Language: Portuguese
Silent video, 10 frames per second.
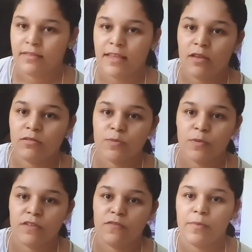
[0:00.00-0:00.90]
Tenho
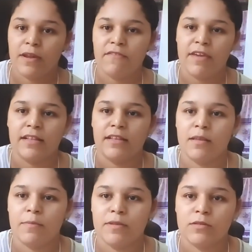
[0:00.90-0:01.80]
disponível para venda, tá,
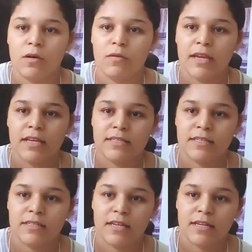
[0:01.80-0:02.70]
pessoal? Quem
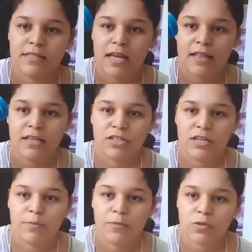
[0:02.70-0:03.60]
se interessar,
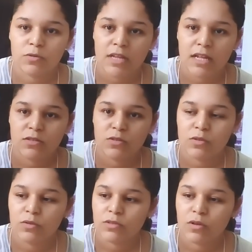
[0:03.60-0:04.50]
deixarei meus contatos
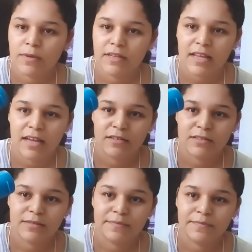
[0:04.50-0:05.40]
nos comentários.
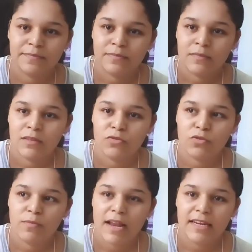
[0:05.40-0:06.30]

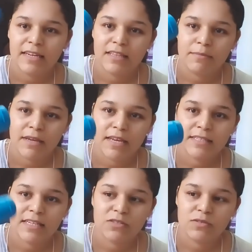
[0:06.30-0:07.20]
Turmalina também,
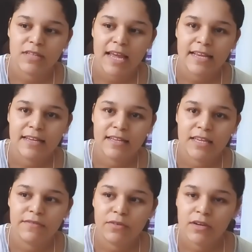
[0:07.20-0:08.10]
esse azul tá
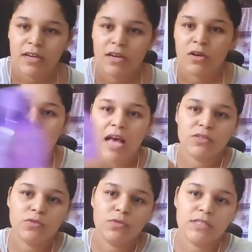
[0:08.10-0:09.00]
incrível.
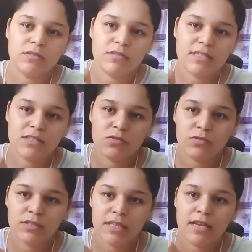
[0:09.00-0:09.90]
As duas são
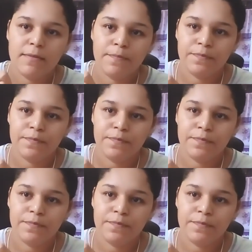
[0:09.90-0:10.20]
translúcida.